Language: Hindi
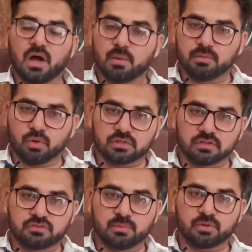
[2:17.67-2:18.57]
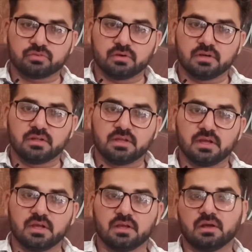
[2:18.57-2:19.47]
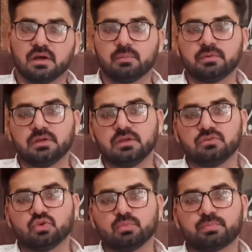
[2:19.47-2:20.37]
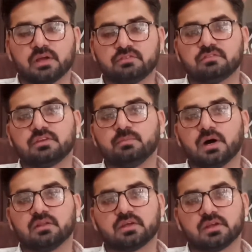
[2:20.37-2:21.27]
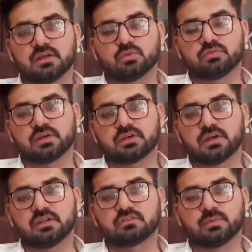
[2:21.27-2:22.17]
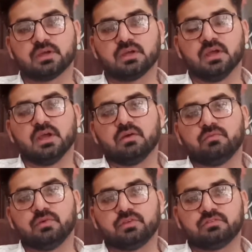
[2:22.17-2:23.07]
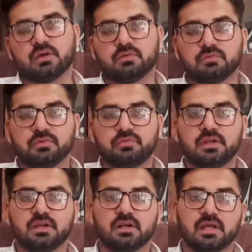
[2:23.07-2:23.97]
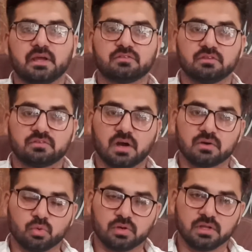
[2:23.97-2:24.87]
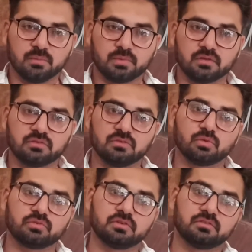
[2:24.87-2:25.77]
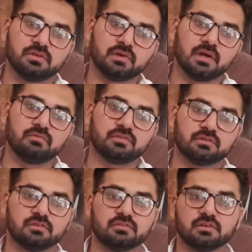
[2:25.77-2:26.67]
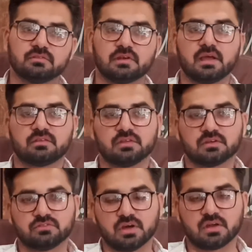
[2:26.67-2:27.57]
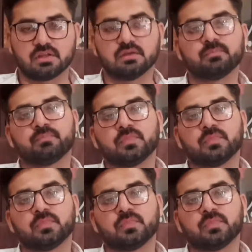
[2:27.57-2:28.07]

अभी बहुत अच्छी अपॉर्चुनिटी है अभी जो प्राइसेस की बात करें तो सेक्टर एच में 57, 58 लाख से स्टार्ट हो रही हैं प्राइसेस और 65, 66 लाख तक जा रही हैं